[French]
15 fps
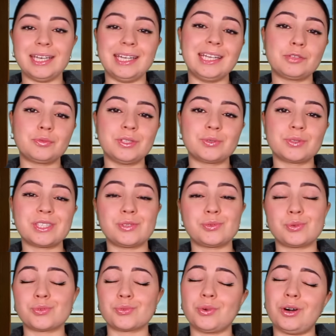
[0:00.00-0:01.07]
Et les twittos, ils
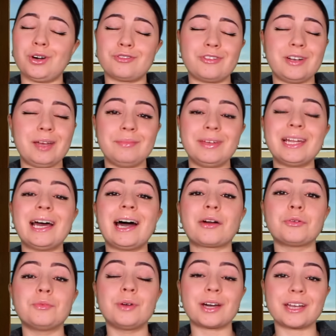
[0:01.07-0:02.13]
se sont enflammés. La
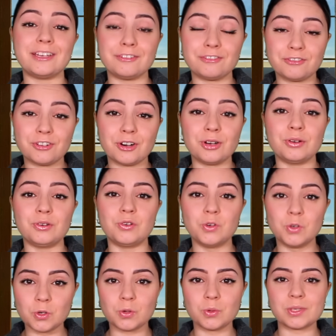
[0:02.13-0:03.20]
rumeur est folle
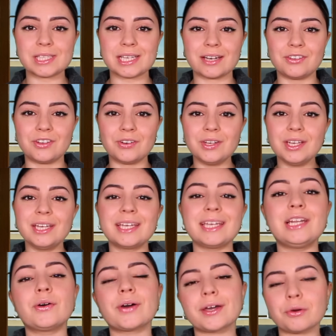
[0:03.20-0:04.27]
le concernant.
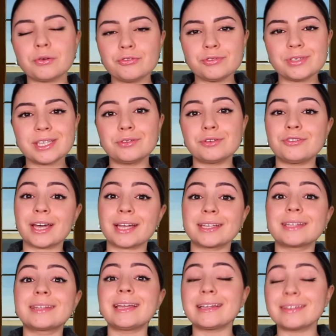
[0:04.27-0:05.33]
Il aurait refusé de faire
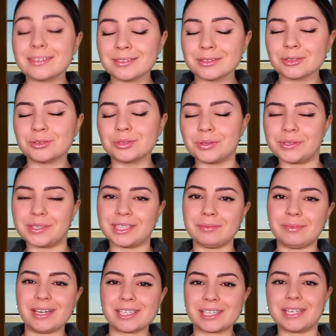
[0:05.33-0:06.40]
des têtes durant des
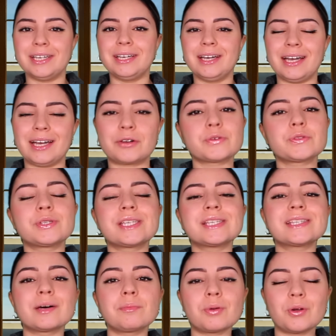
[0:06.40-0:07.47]
matchs à cause de
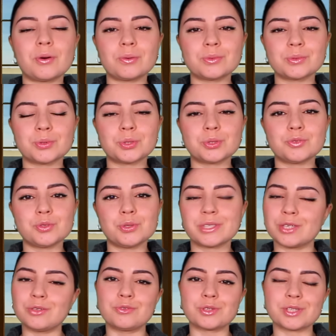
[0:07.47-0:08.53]
ses implants de cheveux,
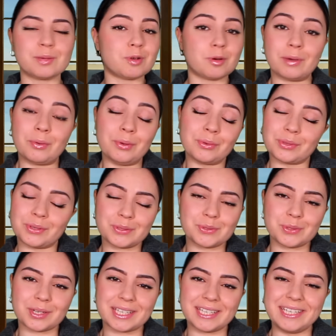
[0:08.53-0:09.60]
ses nouveaux implants. Bah oui, on est en
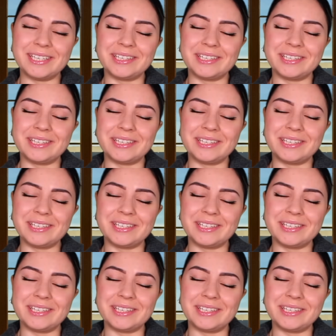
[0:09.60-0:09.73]
Turquie.